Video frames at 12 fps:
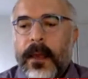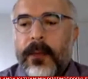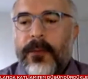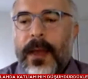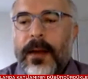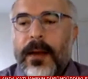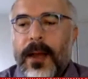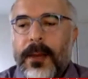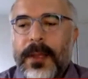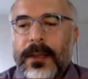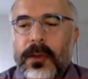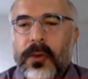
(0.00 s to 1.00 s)
veya
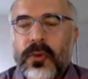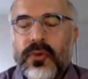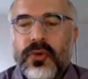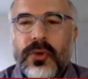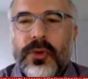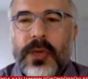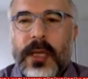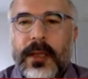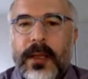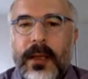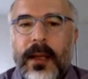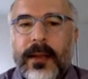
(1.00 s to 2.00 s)
kaybettiği gücünü
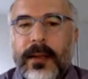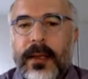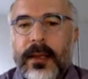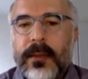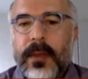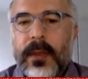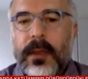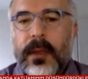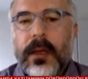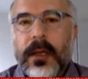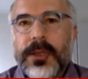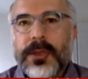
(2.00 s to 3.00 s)
yeniden elde etme
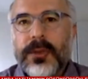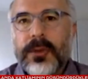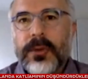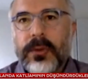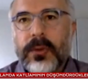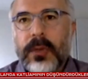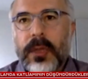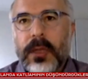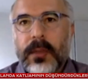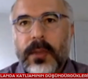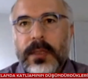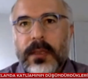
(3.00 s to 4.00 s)
arayışı
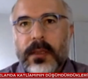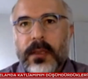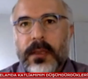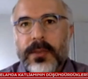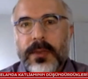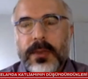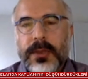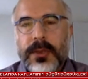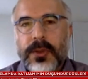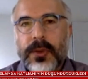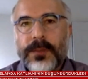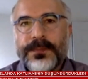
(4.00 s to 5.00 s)
olarak bazen karşımıza
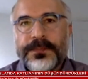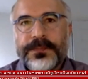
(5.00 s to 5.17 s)
çıkıyor.